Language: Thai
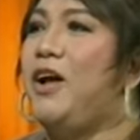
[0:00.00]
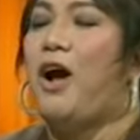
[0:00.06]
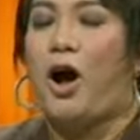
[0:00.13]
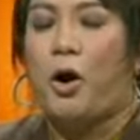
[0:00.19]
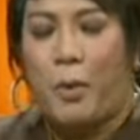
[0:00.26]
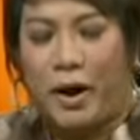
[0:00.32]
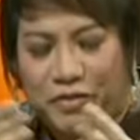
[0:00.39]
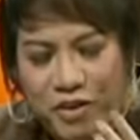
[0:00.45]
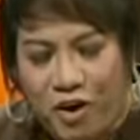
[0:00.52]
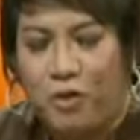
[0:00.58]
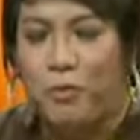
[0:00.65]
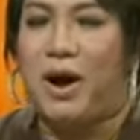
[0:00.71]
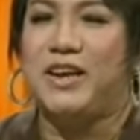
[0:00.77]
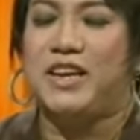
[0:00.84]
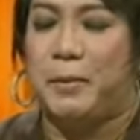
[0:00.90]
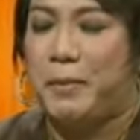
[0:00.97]
เอาวันต่อ
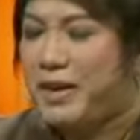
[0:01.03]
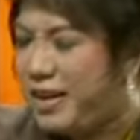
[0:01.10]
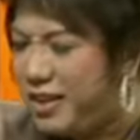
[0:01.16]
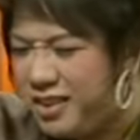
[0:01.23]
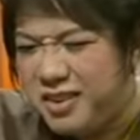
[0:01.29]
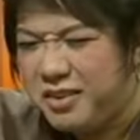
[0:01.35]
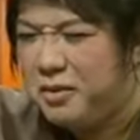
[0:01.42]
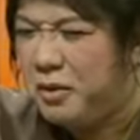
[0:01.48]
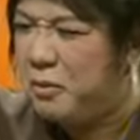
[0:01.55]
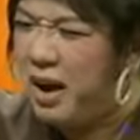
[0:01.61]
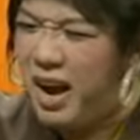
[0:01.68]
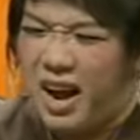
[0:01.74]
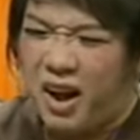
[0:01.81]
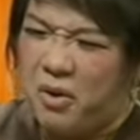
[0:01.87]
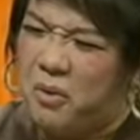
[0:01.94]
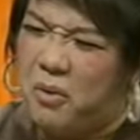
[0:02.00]
วันอย่าไปคิดถึงหรอว่า
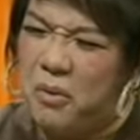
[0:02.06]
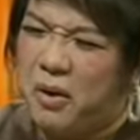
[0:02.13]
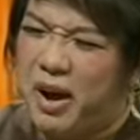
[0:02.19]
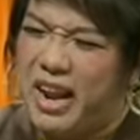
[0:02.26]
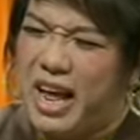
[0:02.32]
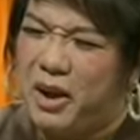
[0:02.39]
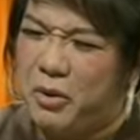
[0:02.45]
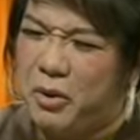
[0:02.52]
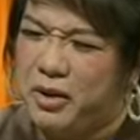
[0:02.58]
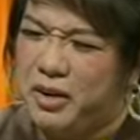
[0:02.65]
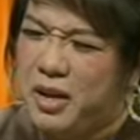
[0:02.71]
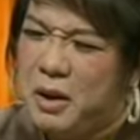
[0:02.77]
โอ้โหอนาคต